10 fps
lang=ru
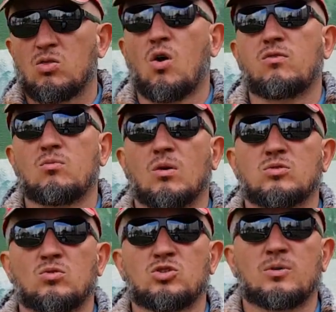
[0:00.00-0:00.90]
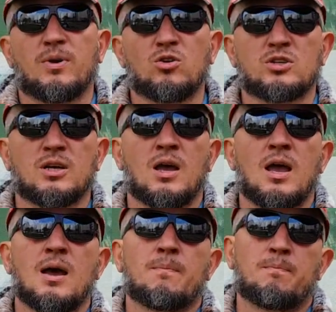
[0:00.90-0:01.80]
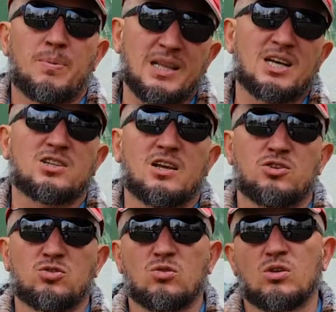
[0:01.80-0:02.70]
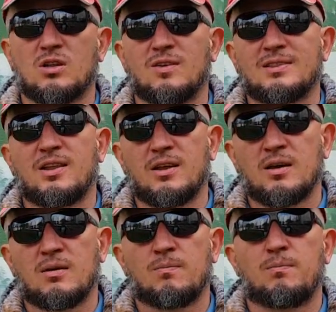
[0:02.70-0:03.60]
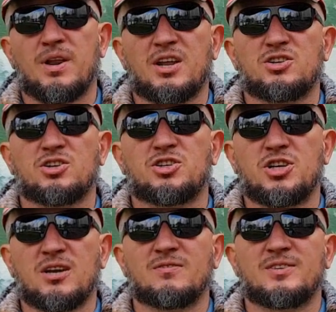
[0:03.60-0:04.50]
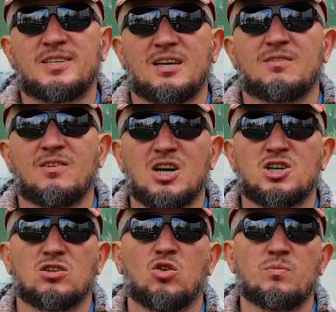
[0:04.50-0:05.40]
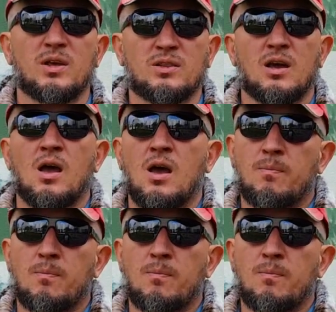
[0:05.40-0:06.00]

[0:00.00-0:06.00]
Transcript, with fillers: но в любом случае придется подождать еще года 2-3, прежде чем все ваши документы